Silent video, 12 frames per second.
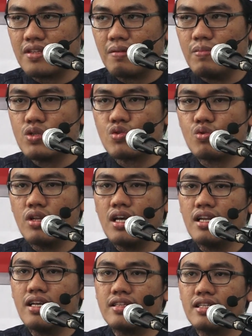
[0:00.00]
min
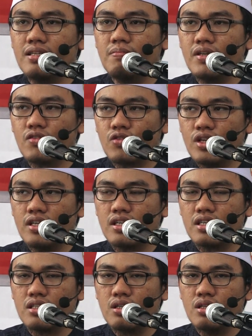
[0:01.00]
sulalatin min tin
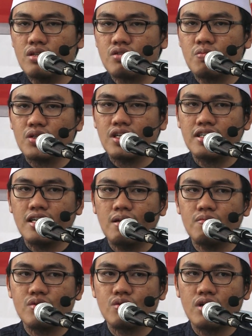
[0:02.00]
kata Allah SWT
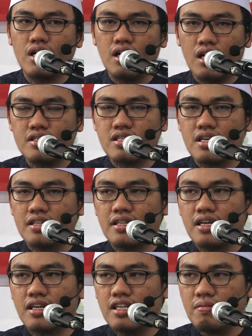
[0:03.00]
dalam surah Al-Hajj ayat
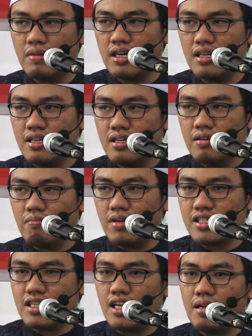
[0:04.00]
yang kelima
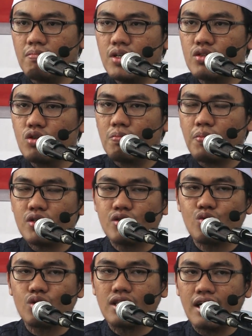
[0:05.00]
masih dalam bentuk
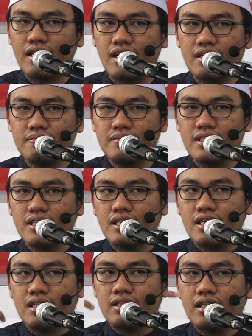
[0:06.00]
postur tanah
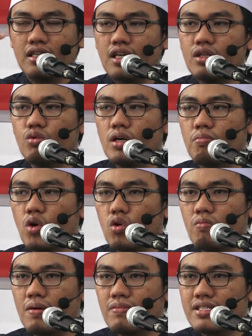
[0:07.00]
yang kedua
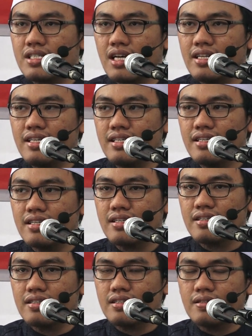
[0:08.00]
berubah menjadi
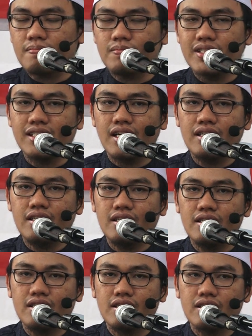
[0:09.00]
menjadi
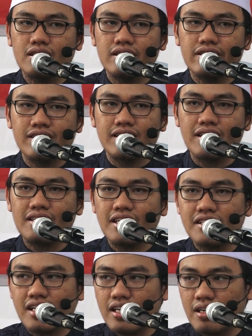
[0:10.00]
e,
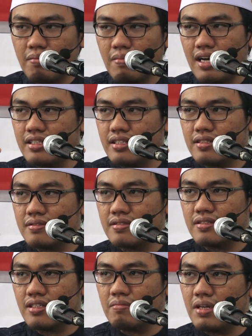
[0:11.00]
setetes air mani
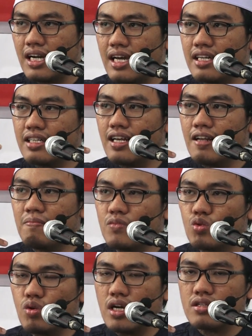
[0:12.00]
yang berada di
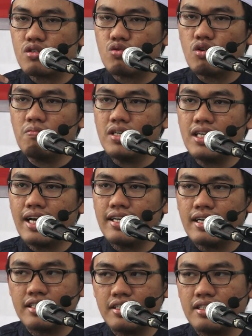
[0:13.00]
dalam tulang sulbi
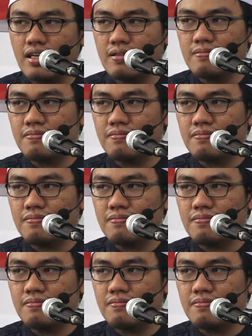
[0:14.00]
ayah kita